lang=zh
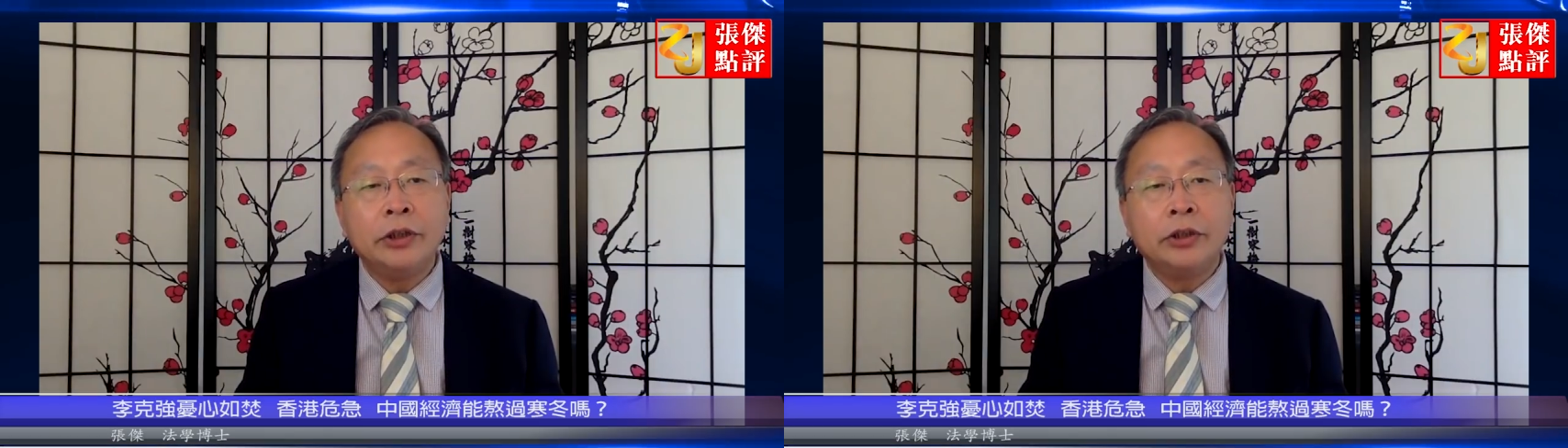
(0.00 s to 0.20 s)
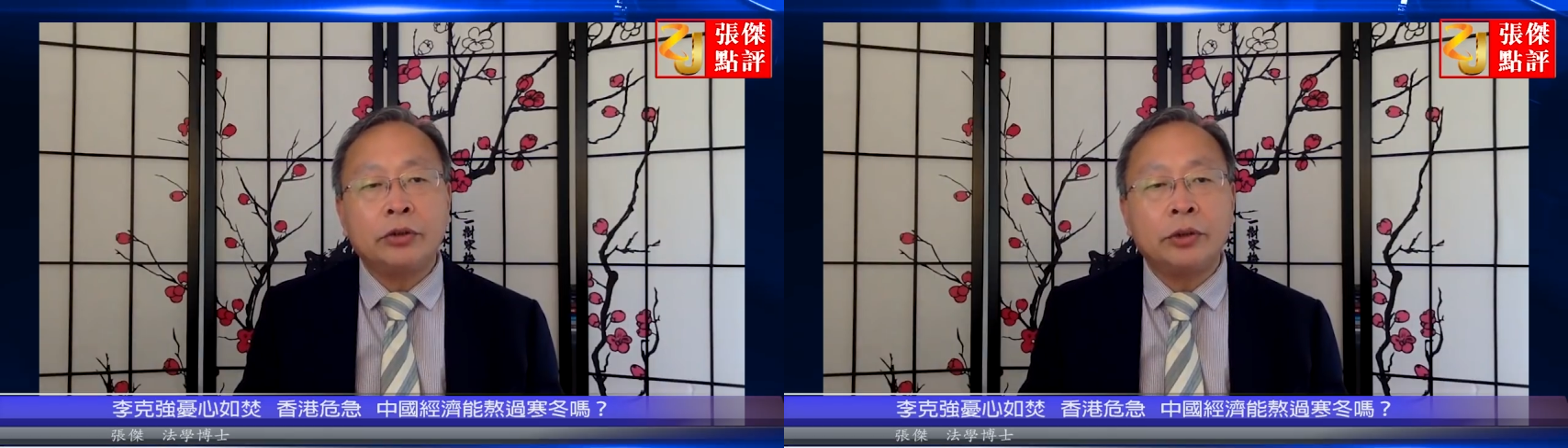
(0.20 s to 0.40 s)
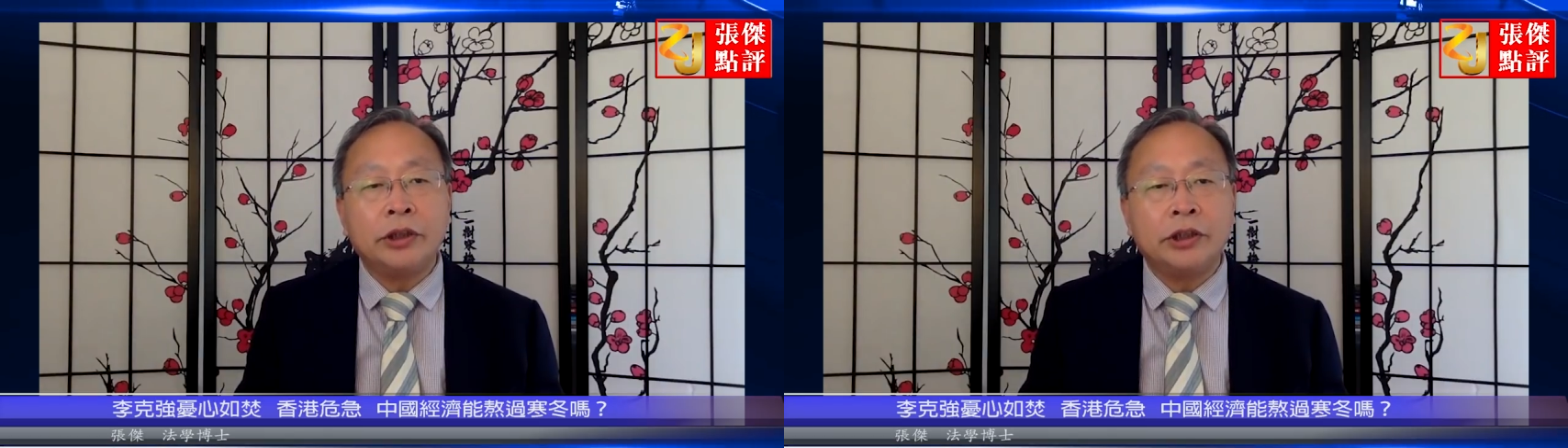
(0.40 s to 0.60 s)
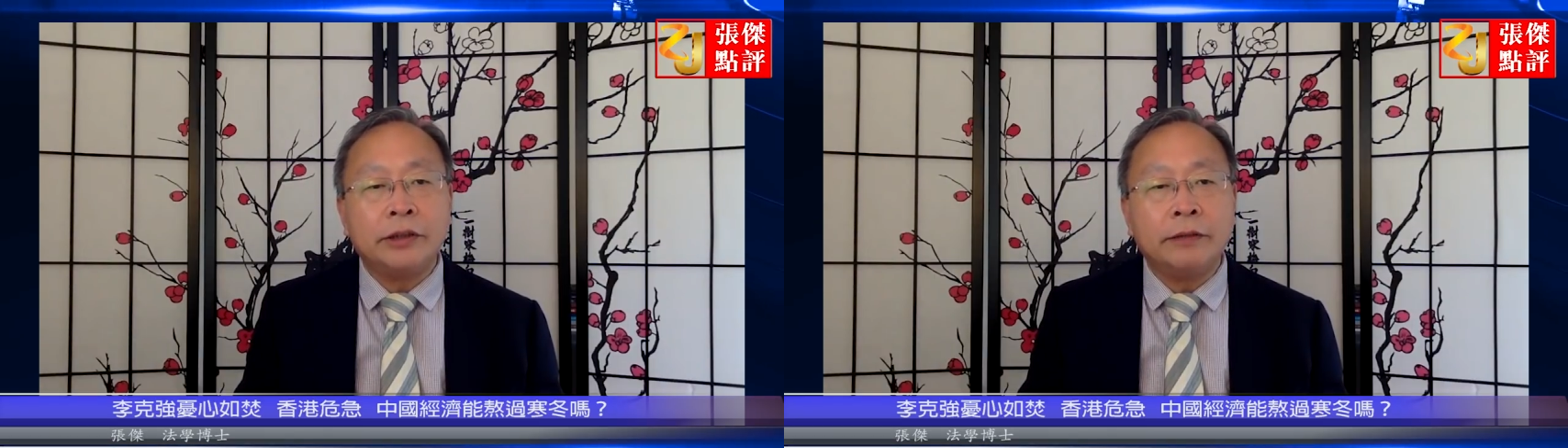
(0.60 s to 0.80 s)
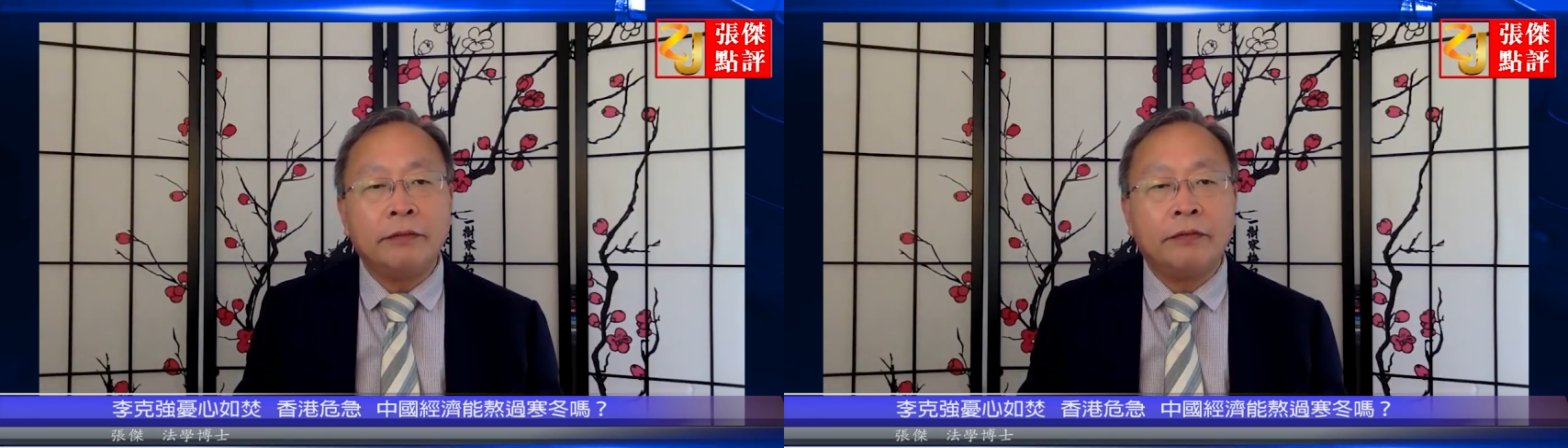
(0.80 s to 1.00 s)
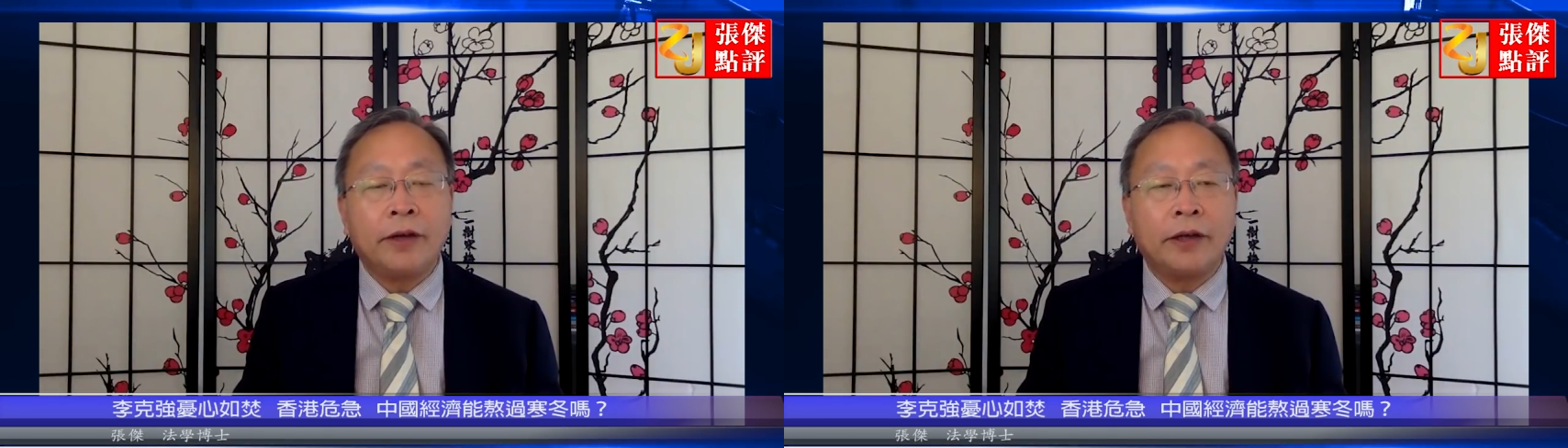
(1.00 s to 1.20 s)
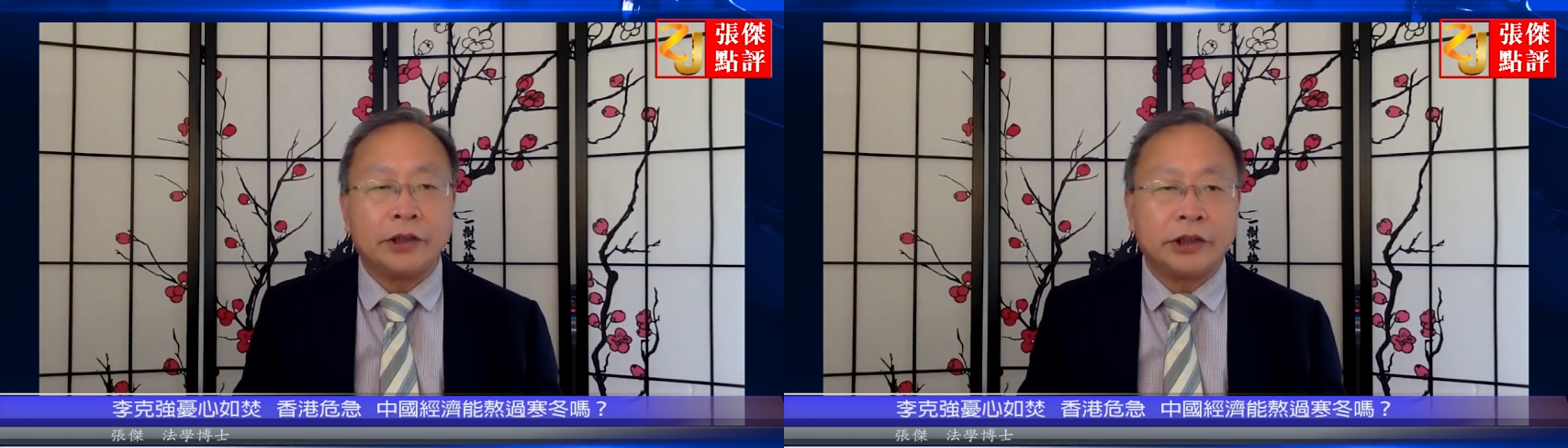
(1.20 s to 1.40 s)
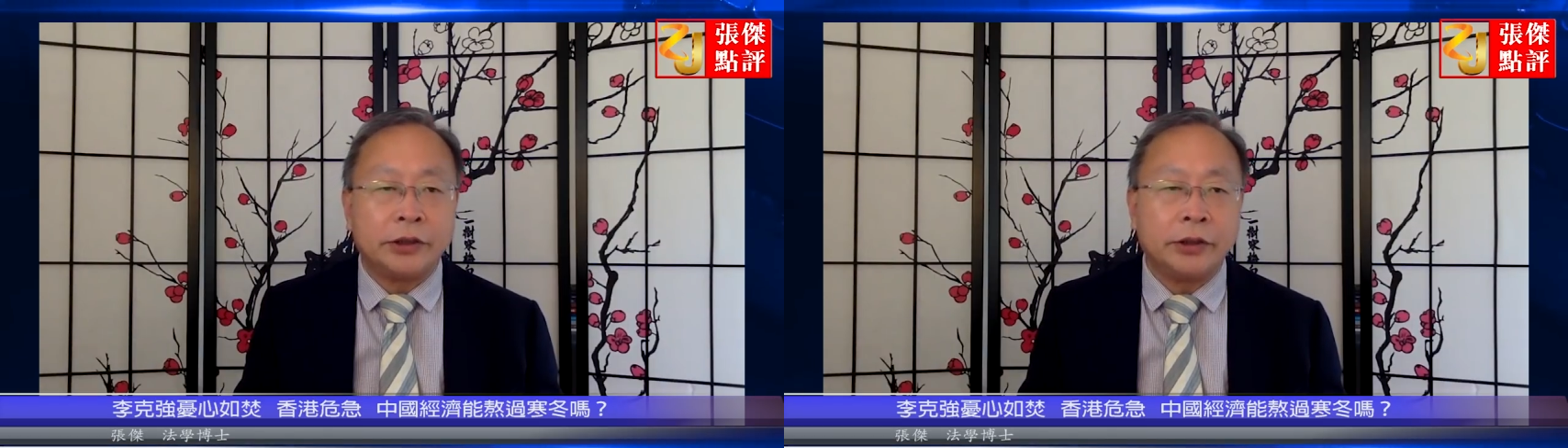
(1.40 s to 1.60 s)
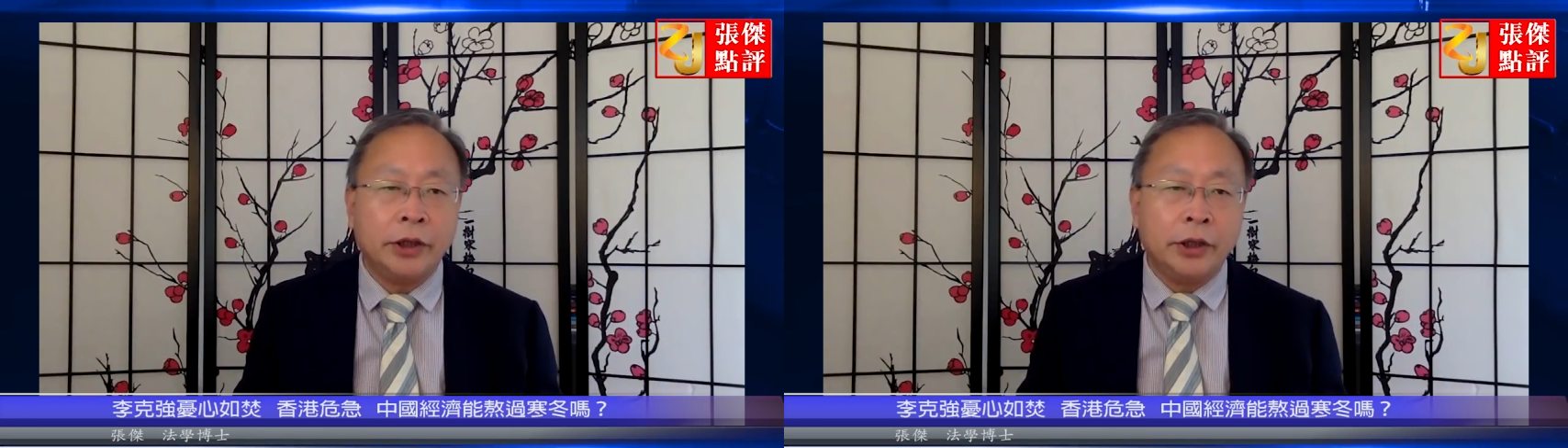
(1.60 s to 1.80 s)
顺心、放心，